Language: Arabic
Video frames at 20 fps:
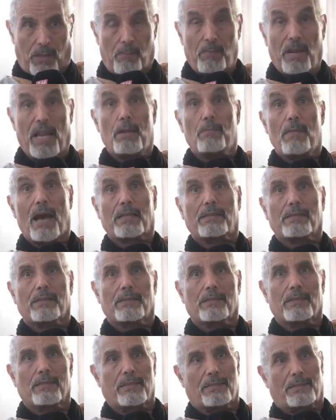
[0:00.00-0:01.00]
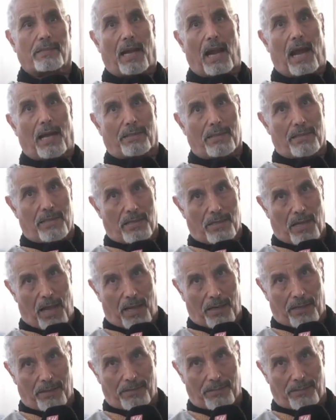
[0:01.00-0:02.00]
منين مات استراحت
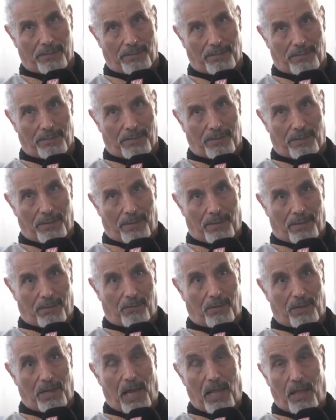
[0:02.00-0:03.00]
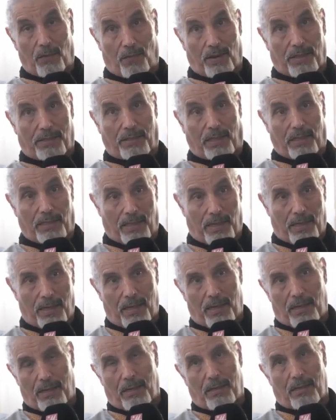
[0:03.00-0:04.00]
الجزائر ولهذا فرضت علينا
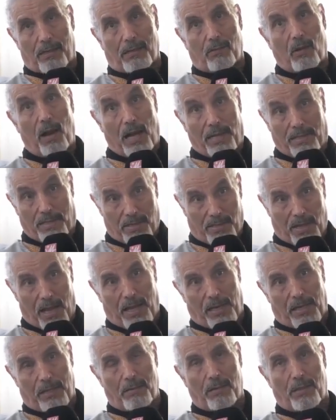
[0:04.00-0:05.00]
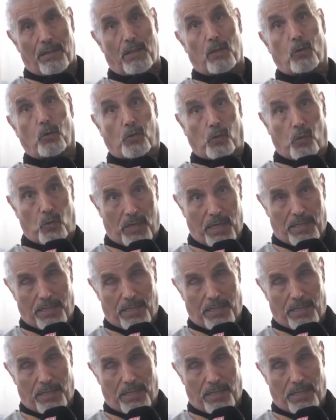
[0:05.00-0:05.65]
واحد جزائري ذي اصول